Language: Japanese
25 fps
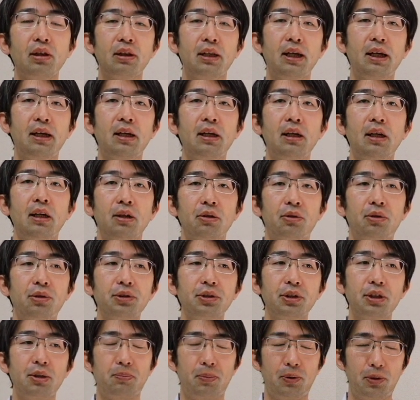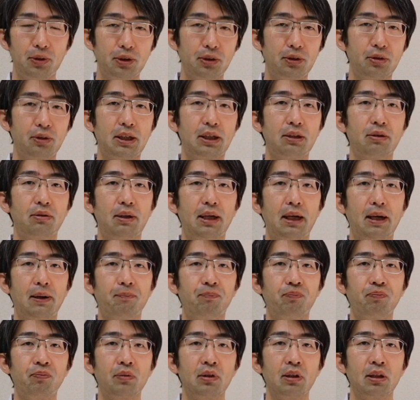でこの時ポイントなの
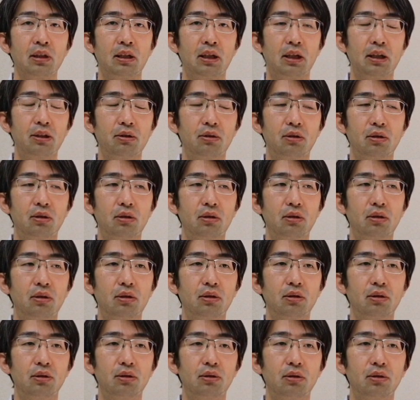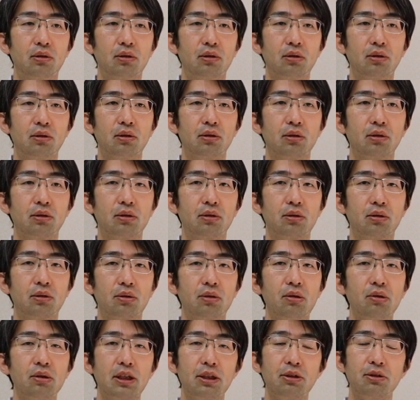はあのー
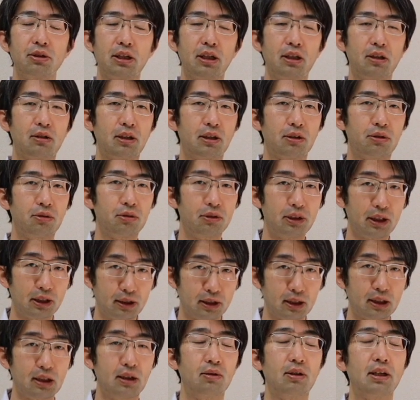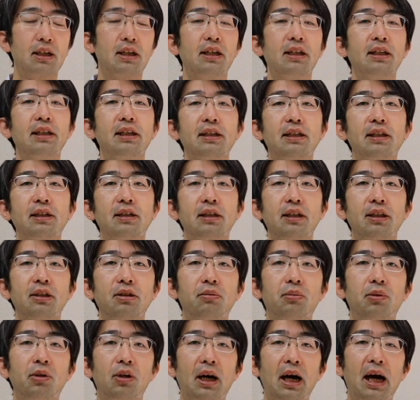今回のケースがそうだったかはわからないですけれ
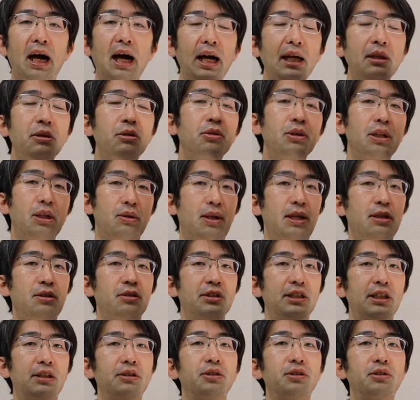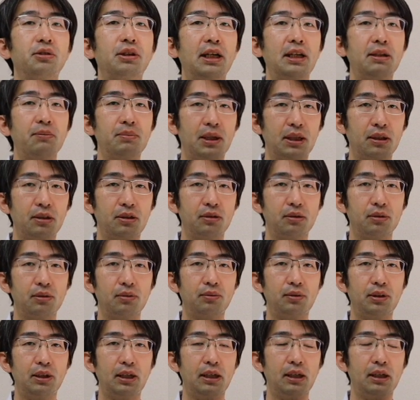ども、後で悪くなる人がいます。
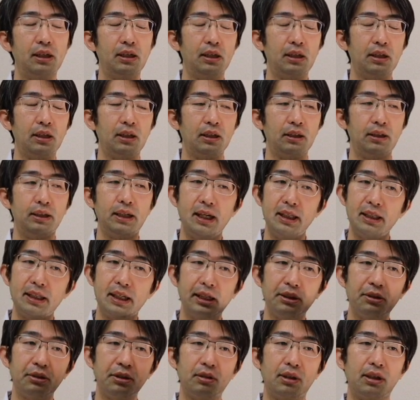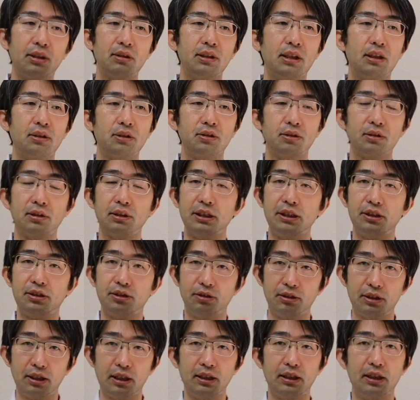で、大体後で悪くなる人っていっ
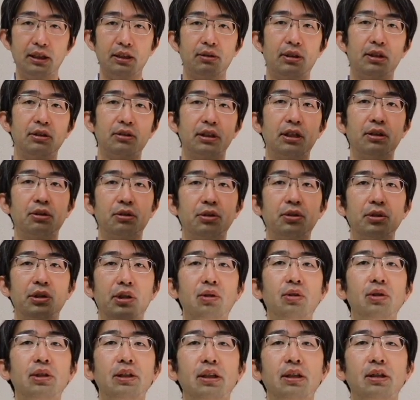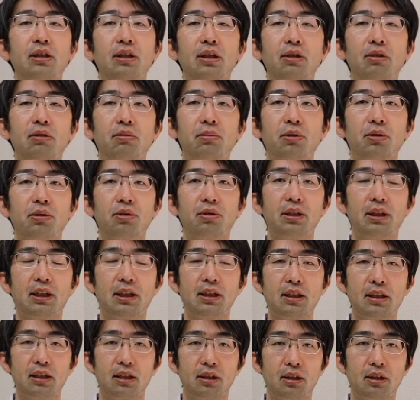しゅうかん以内に悪くなることが多いんですけども、それ
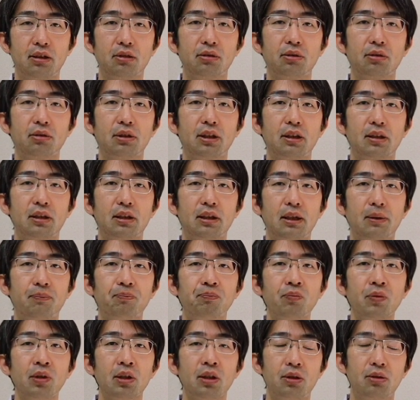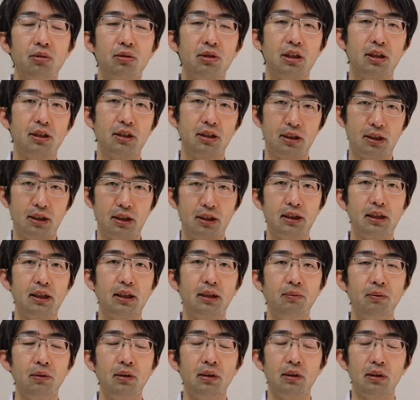何かっていうとですね、よく患者さん
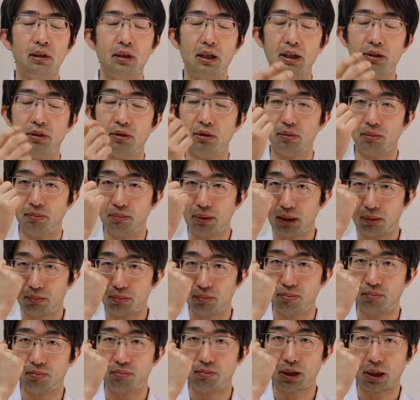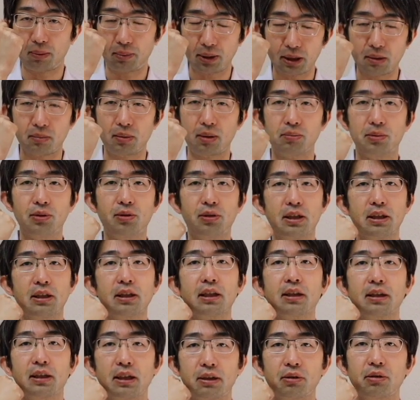で、あの、目、たまたまぶつけ
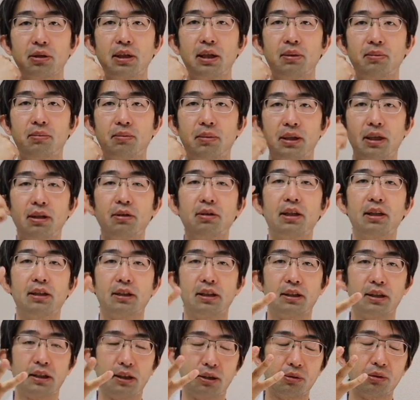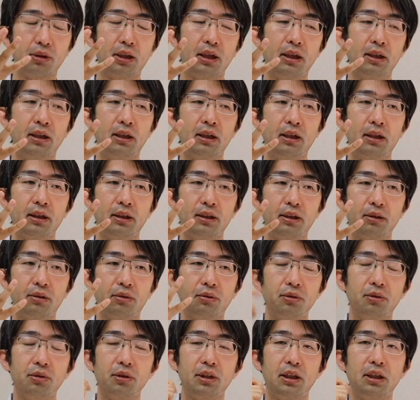ちゃったとか、まあ、殴られちゃったとか、で、
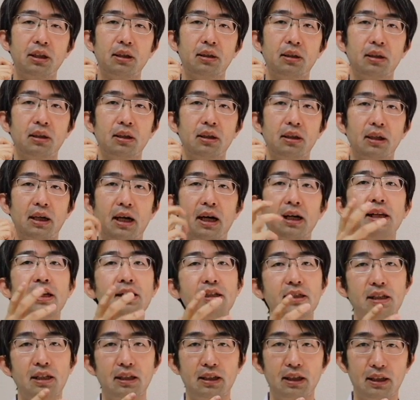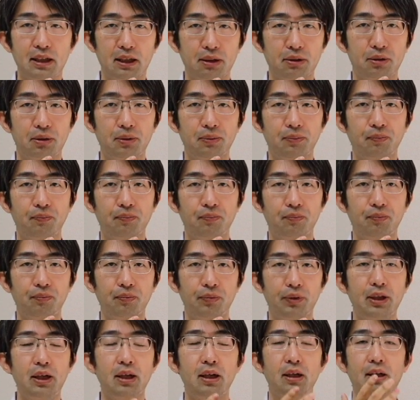その時、鼻血が出たと。
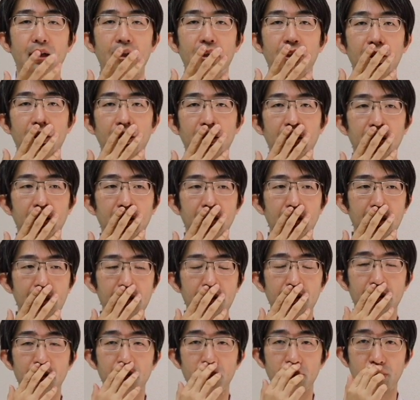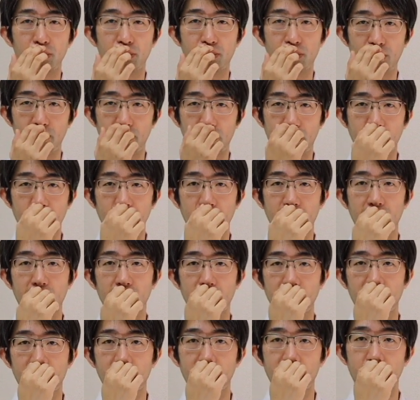で、最初はちょっとこう、
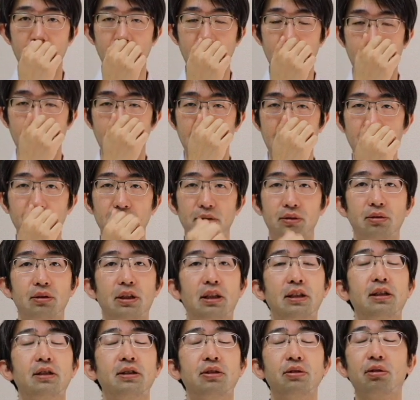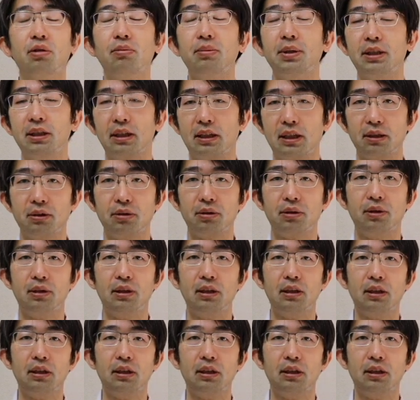鼻、ね、あの、鼻血を止めてたと。